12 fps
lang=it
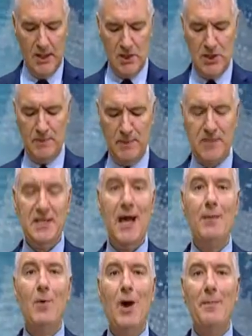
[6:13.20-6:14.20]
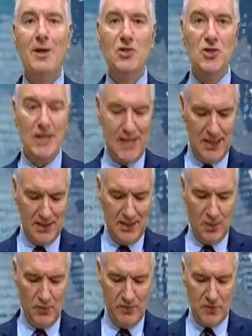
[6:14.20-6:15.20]
Ci spostiamo a
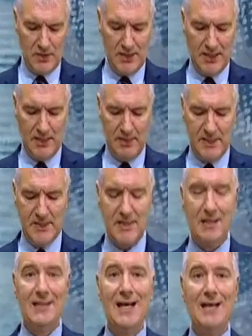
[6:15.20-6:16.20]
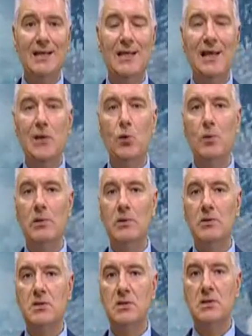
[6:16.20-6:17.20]
Macerata dove sono state presentate le
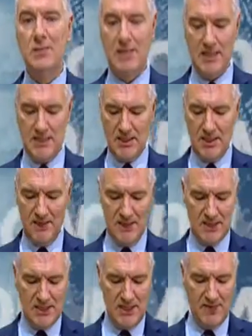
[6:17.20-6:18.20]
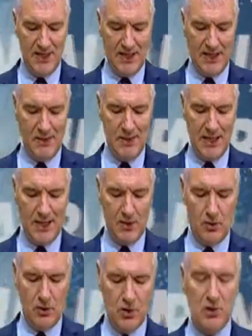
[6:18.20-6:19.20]
numerosissime iniziative estive che
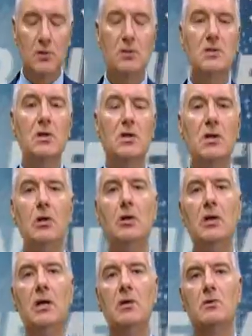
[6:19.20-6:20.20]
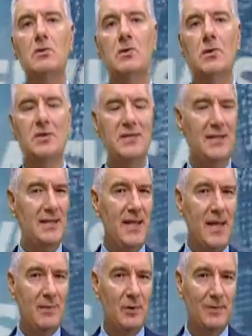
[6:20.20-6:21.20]
animeranno il centro storico e non solo.
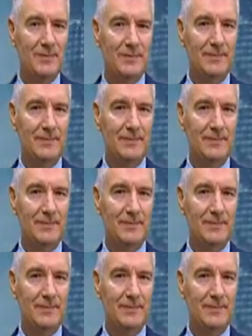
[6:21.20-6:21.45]
Sentiamo.